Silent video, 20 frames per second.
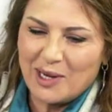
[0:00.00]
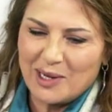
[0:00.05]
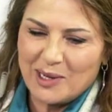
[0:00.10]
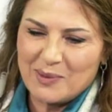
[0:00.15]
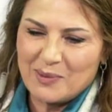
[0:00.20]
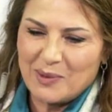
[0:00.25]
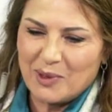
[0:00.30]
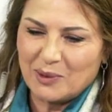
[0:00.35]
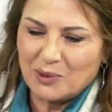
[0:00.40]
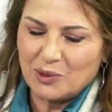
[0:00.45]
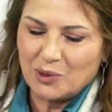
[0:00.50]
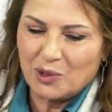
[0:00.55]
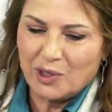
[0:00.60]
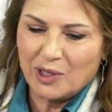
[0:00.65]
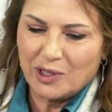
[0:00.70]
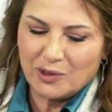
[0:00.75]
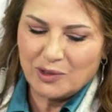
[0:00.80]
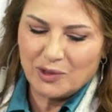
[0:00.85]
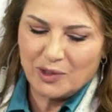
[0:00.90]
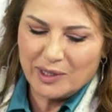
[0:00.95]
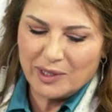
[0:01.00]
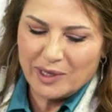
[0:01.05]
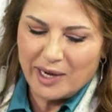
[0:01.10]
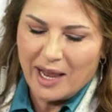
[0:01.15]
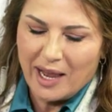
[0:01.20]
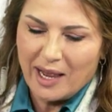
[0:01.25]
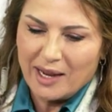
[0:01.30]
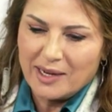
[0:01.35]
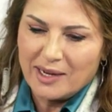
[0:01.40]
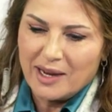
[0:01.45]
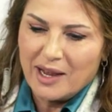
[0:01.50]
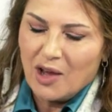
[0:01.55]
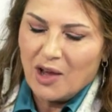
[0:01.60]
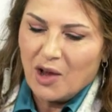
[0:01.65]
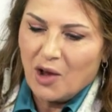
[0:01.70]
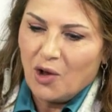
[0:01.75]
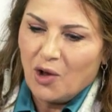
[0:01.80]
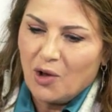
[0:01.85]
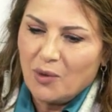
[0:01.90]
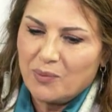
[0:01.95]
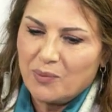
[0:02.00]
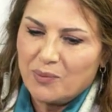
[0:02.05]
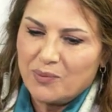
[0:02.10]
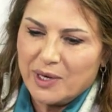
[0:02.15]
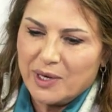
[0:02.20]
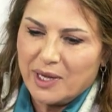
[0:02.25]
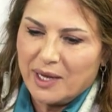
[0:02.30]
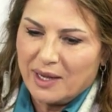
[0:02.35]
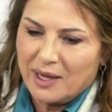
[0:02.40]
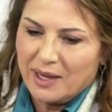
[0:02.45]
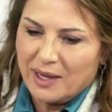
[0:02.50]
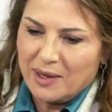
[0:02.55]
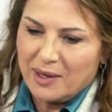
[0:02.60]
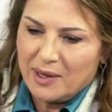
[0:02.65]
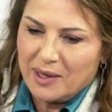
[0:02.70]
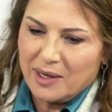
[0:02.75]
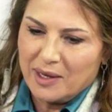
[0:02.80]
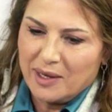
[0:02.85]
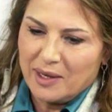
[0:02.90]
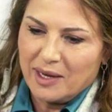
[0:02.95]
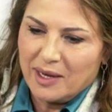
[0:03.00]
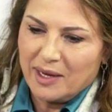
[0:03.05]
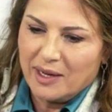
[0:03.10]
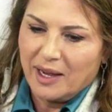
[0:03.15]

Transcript: الموضوع أنه إن كان حبنا آه،